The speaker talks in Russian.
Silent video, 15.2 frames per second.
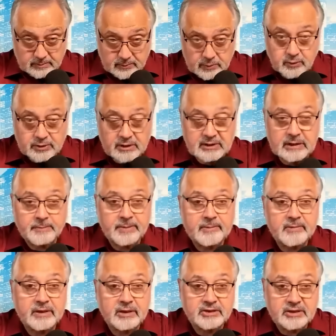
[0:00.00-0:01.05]
Ну и там по
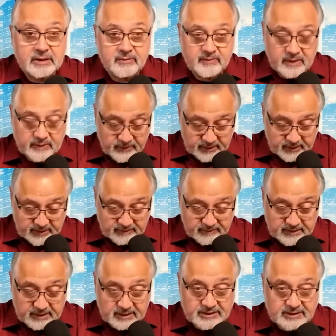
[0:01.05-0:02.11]
мелочам в Африке в
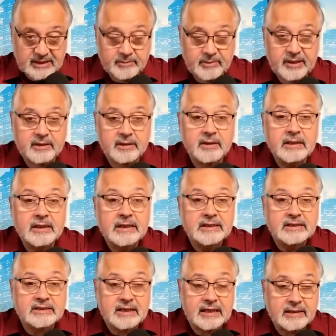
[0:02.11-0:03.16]
Латинской Америке
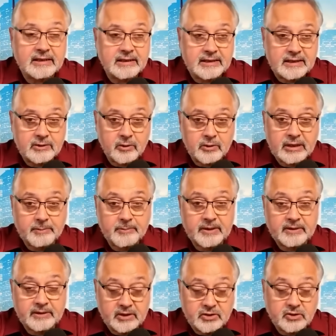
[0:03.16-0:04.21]
страны, которые их
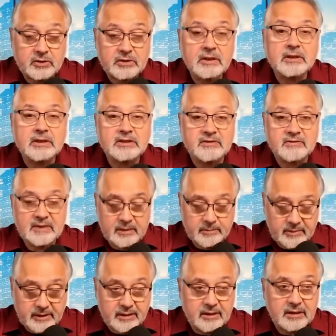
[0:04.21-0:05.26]
поддерживают. Так
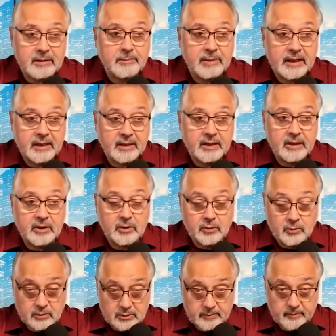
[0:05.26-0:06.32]
называемый глобальный
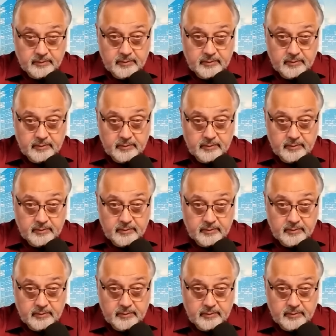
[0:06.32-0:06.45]
юг.